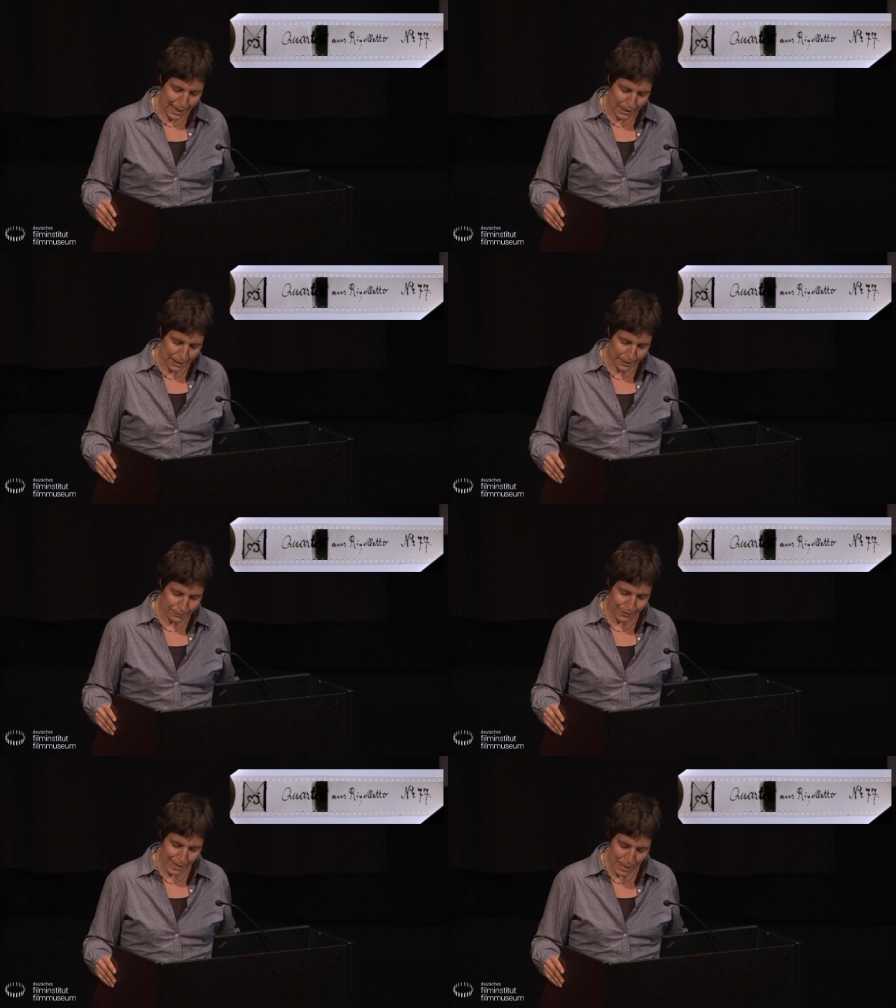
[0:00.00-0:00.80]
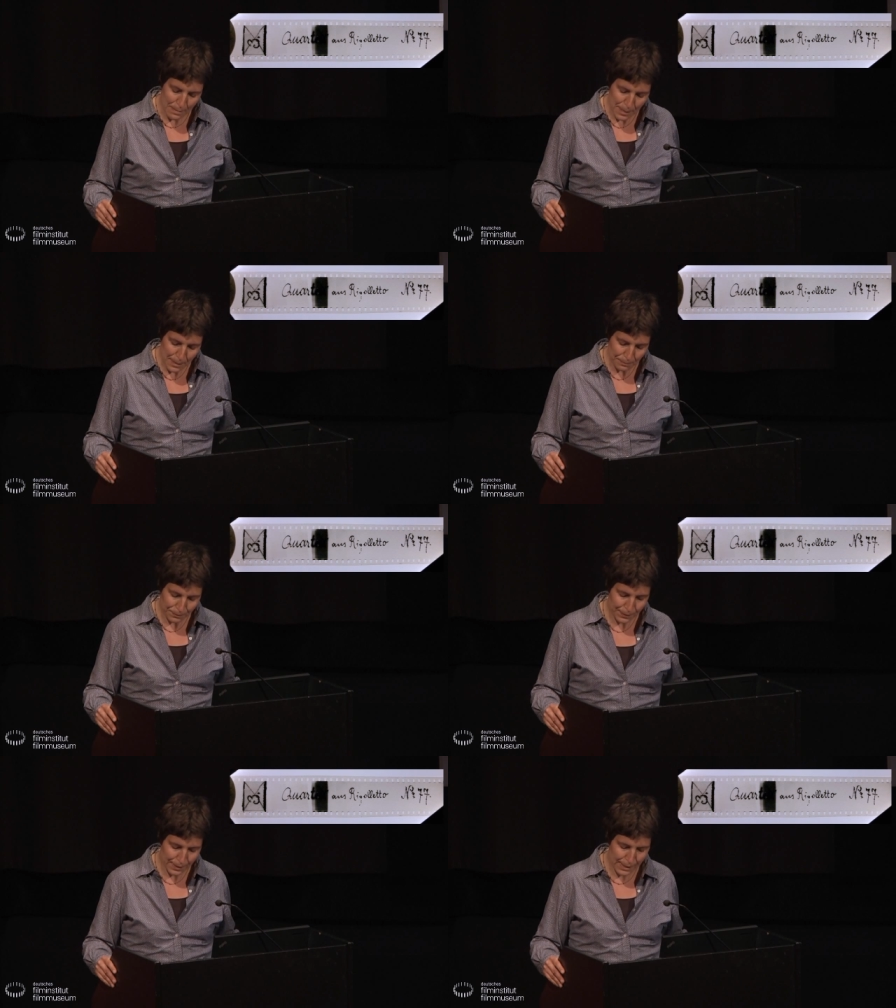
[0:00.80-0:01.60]
alles Filme,
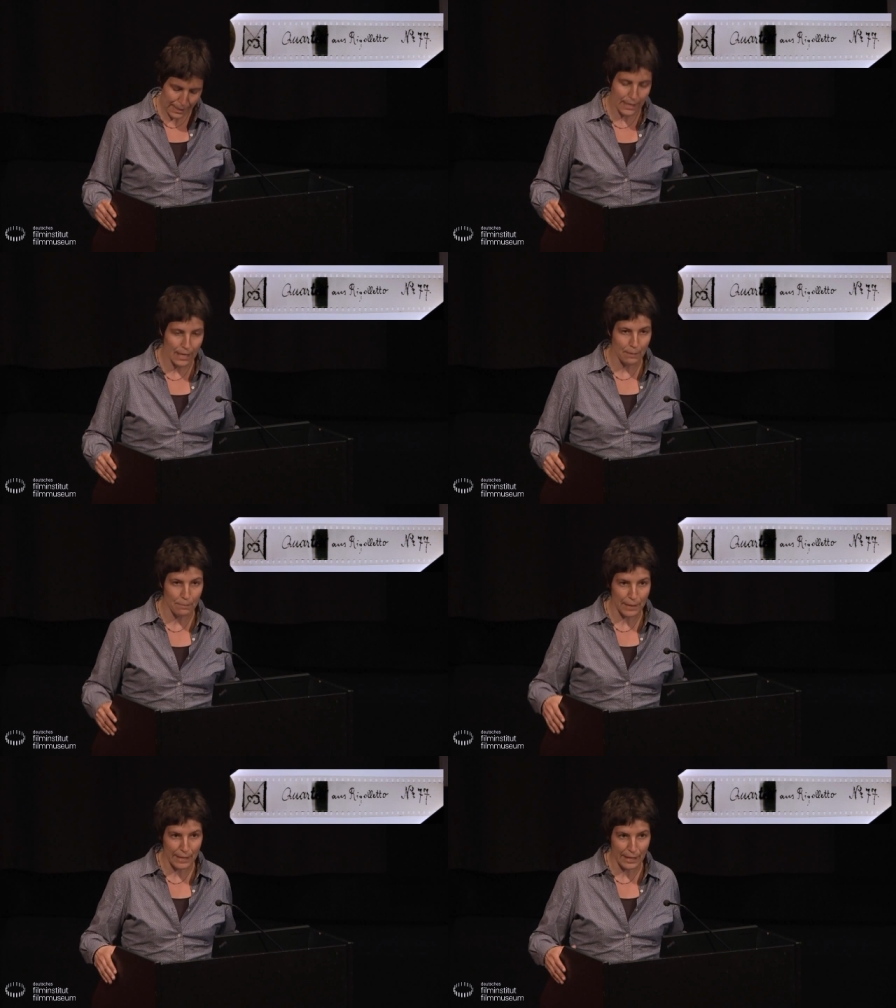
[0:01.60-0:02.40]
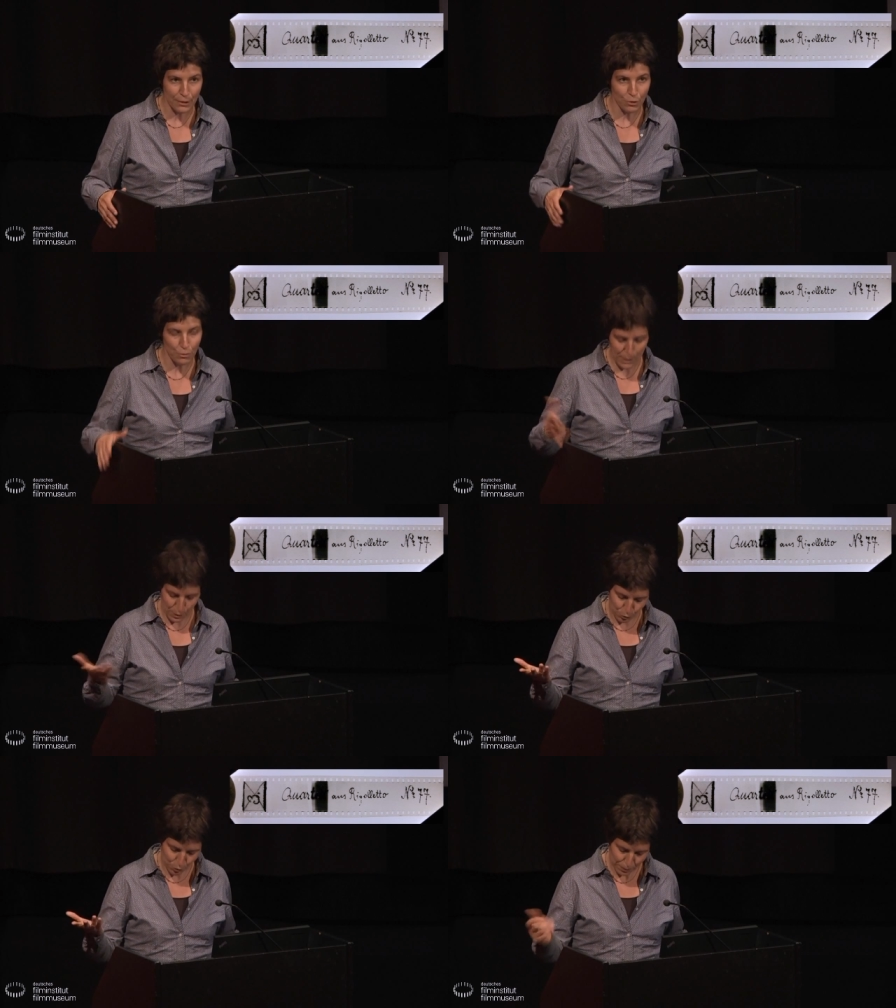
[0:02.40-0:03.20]
die im Kino
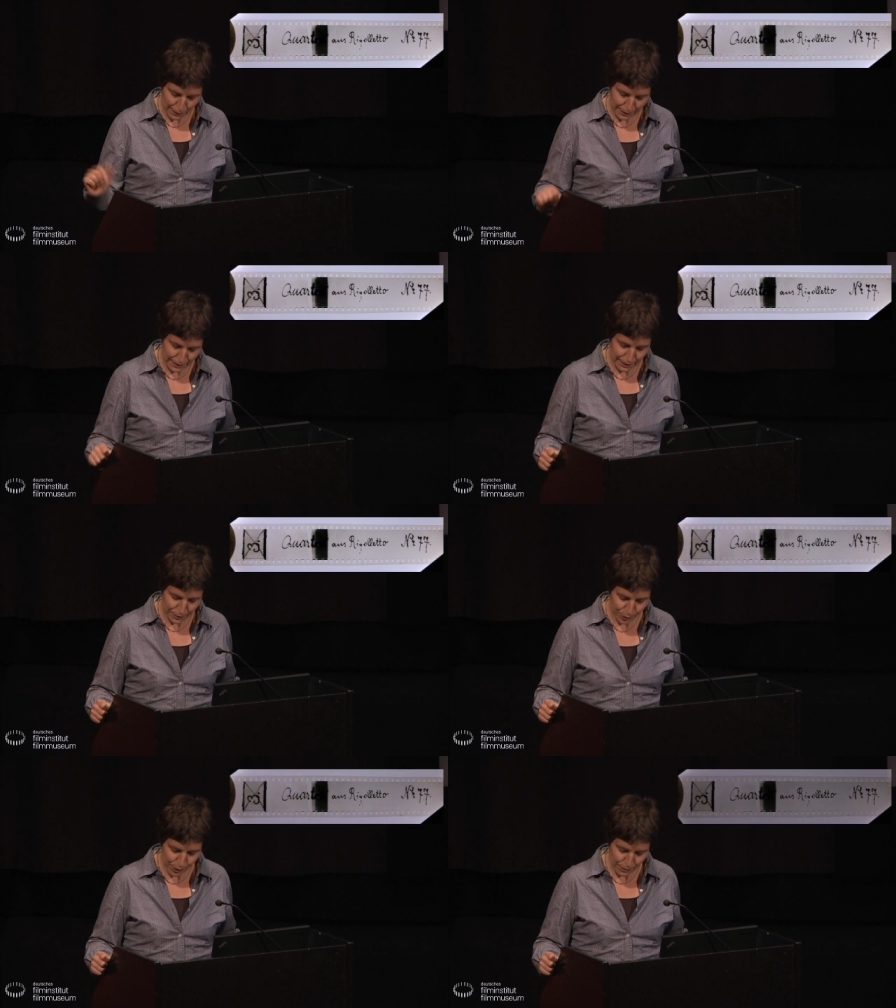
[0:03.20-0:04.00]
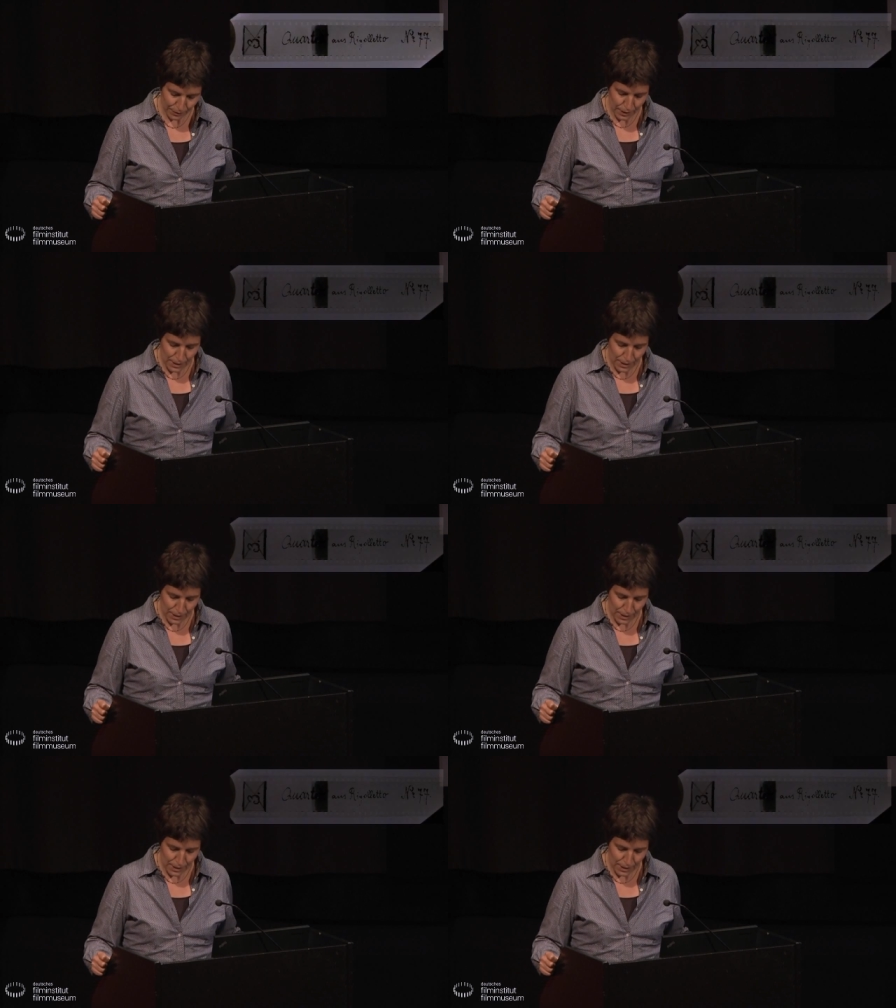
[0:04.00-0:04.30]
mit Ton präsentiert wurden.